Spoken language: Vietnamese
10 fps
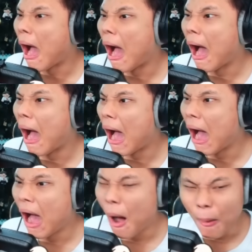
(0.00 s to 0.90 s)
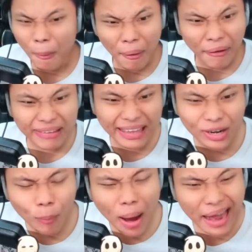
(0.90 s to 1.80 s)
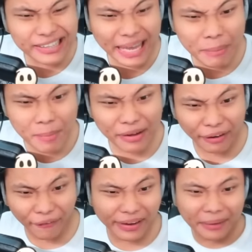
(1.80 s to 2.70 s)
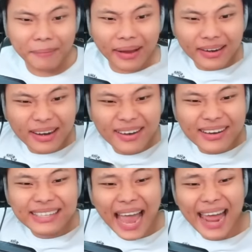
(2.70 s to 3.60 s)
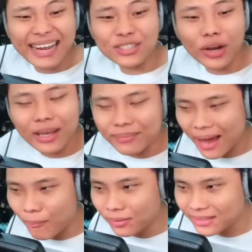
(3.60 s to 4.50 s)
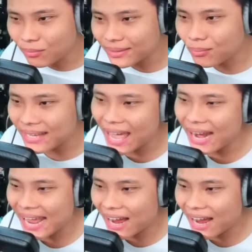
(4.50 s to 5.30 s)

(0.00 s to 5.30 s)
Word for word: trúng vào khiên của nhìn lúc mà anh chém gì mắc cười vậy các bạn, nên đưa cái tay ra xoay vòng vòng trong trống tre nè